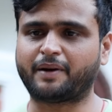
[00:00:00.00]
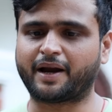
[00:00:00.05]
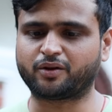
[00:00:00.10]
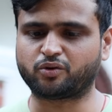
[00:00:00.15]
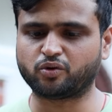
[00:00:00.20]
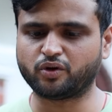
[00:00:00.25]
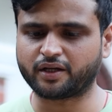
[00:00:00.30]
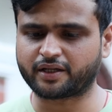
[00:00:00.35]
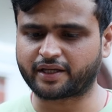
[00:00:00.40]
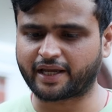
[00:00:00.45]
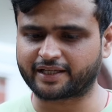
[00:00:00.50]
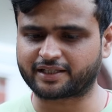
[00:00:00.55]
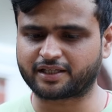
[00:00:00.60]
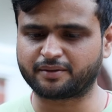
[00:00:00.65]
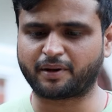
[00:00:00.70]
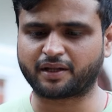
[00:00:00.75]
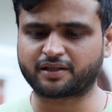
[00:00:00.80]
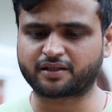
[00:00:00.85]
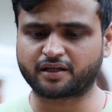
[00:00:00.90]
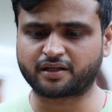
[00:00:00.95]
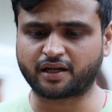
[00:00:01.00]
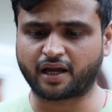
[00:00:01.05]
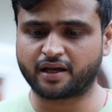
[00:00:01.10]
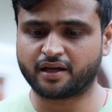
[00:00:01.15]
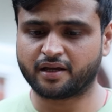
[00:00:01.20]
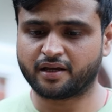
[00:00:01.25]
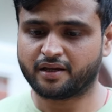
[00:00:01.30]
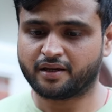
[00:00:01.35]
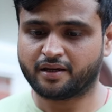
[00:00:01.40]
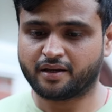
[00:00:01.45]
भाई तू ये कैसी बात कर रहा
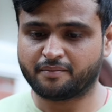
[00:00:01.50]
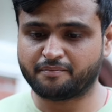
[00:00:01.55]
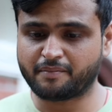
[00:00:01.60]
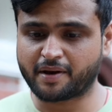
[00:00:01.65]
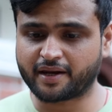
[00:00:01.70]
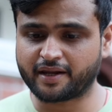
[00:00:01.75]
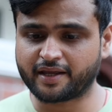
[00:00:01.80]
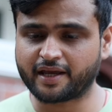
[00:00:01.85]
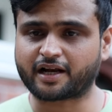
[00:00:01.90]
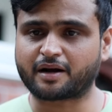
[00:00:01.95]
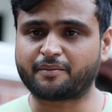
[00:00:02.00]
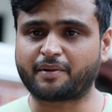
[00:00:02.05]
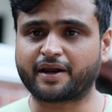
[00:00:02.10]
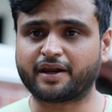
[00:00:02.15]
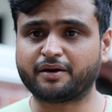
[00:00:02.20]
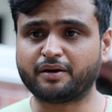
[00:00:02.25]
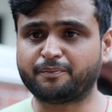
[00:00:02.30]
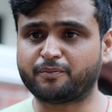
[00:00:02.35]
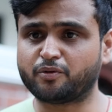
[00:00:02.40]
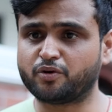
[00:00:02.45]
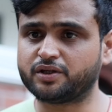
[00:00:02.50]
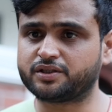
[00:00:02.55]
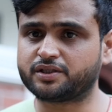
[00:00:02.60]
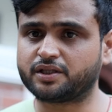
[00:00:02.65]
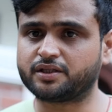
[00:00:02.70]
है मैंने ये कमाने में पूरी